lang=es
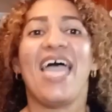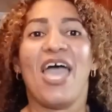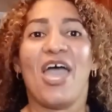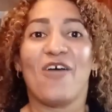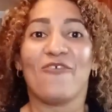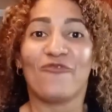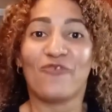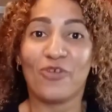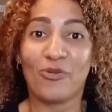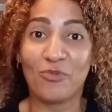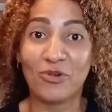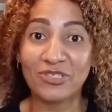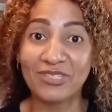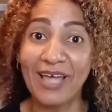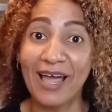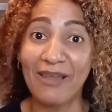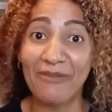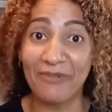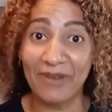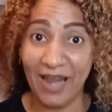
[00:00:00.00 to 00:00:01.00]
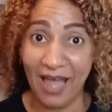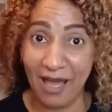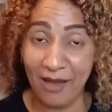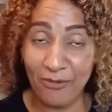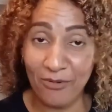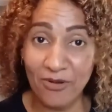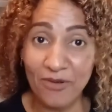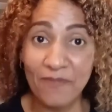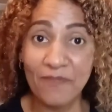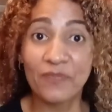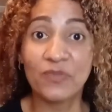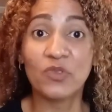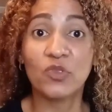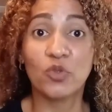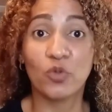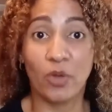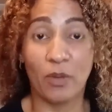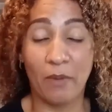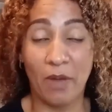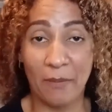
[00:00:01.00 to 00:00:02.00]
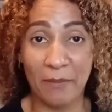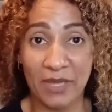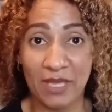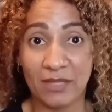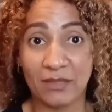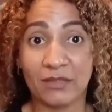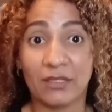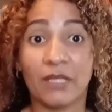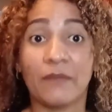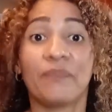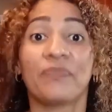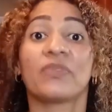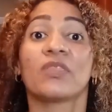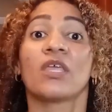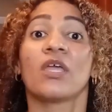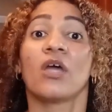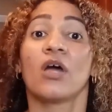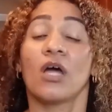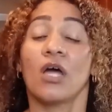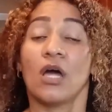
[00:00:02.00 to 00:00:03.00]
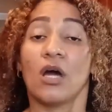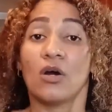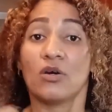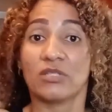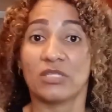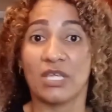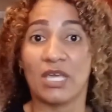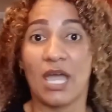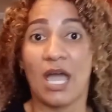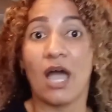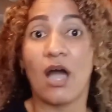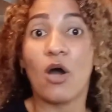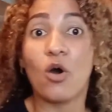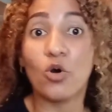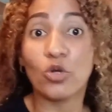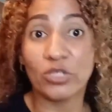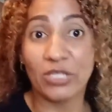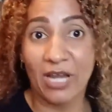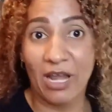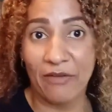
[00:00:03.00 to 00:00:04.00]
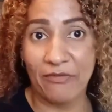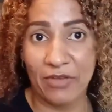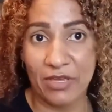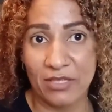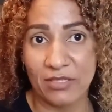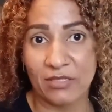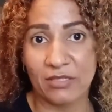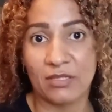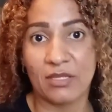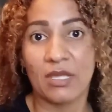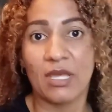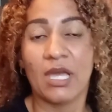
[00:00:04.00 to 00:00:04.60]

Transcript: Fuimos al Bravo nuevamente, o sea, otra vez.